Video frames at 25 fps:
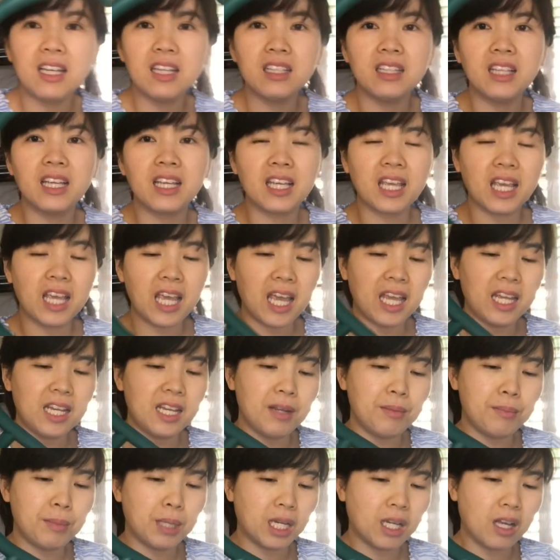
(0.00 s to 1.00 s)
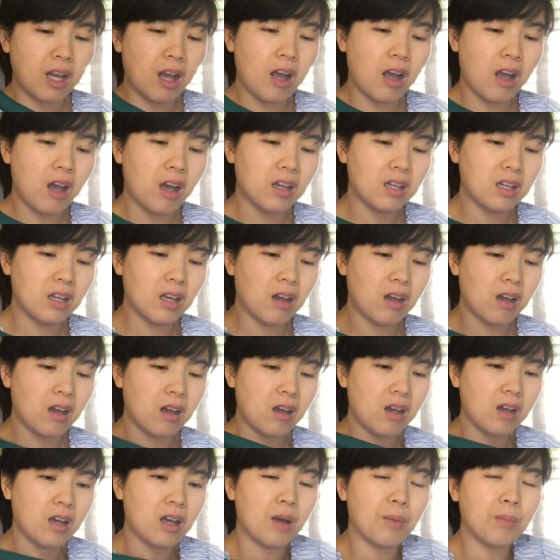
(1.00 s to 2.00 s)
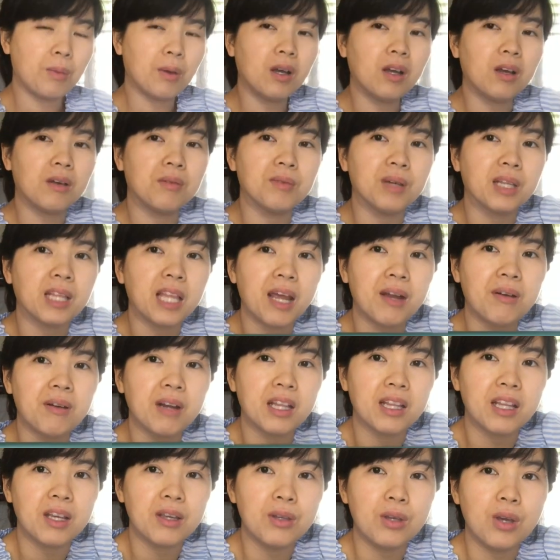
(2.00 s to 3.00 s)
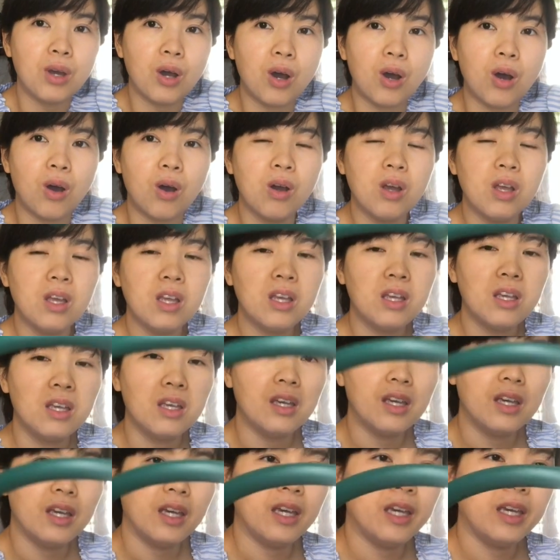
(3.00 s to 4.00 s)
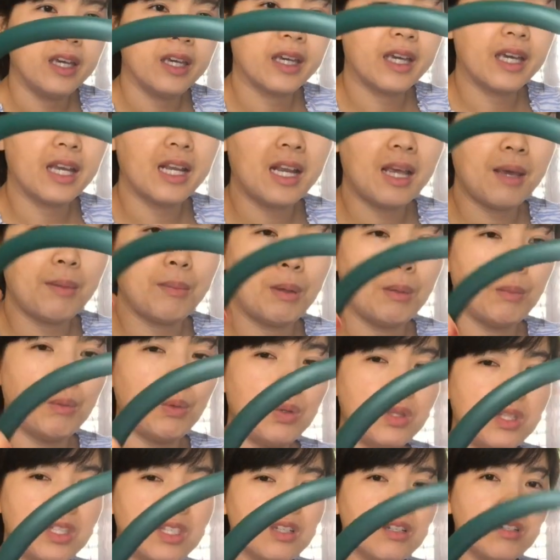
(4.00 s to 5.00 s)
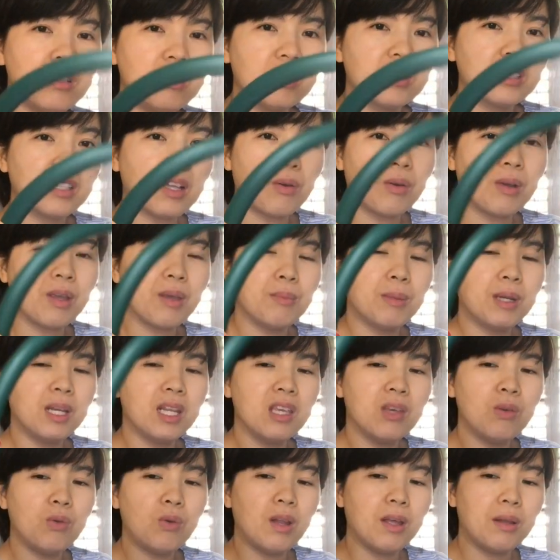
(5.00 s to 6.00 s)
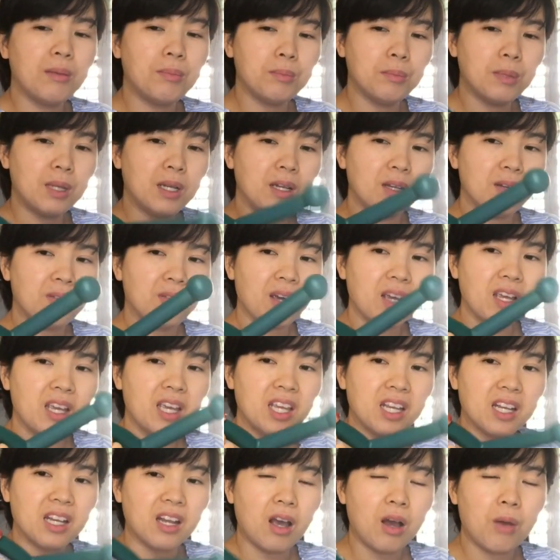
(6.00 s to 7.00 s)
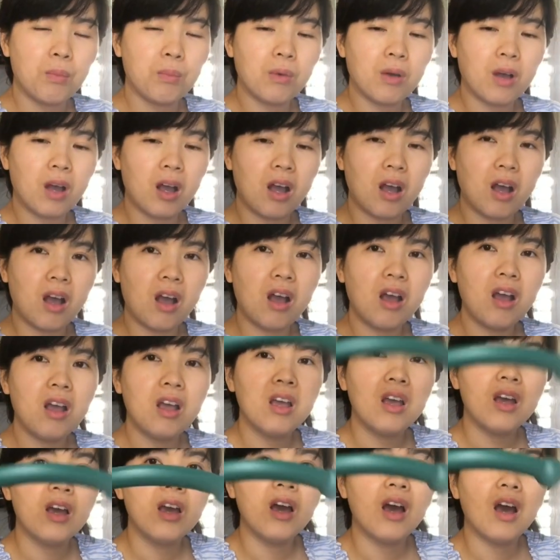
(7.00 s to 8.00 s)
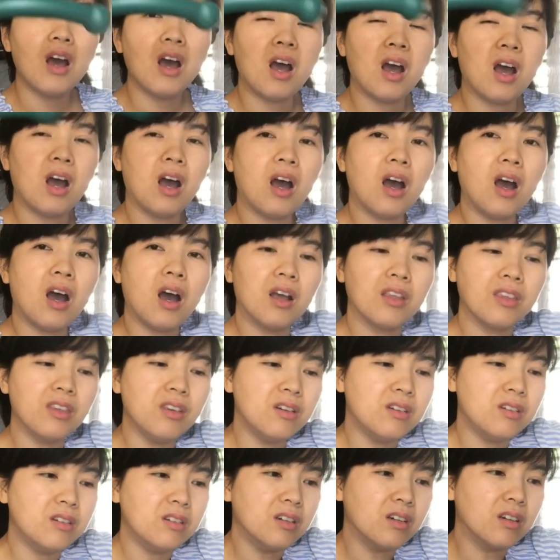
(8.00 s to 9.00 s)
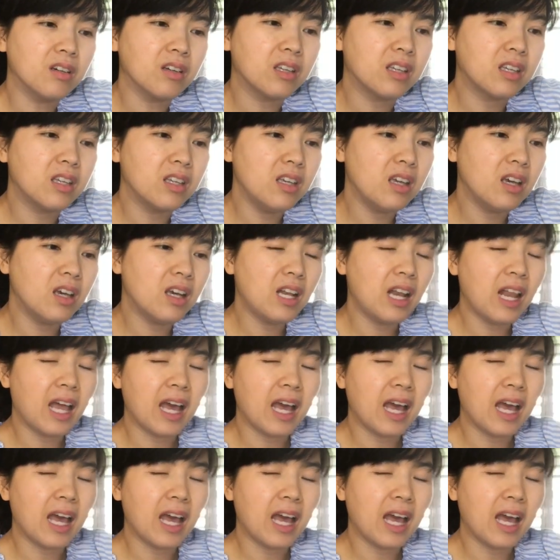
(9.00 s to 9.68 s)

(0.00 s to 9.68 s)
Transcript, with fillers: á, thì cái cây này mình có nó không có cần phải tháo ra tháo vô thì cái này mình mua trước sau khi mình đi du lịch mình phát hiện nó không có uh, vừa với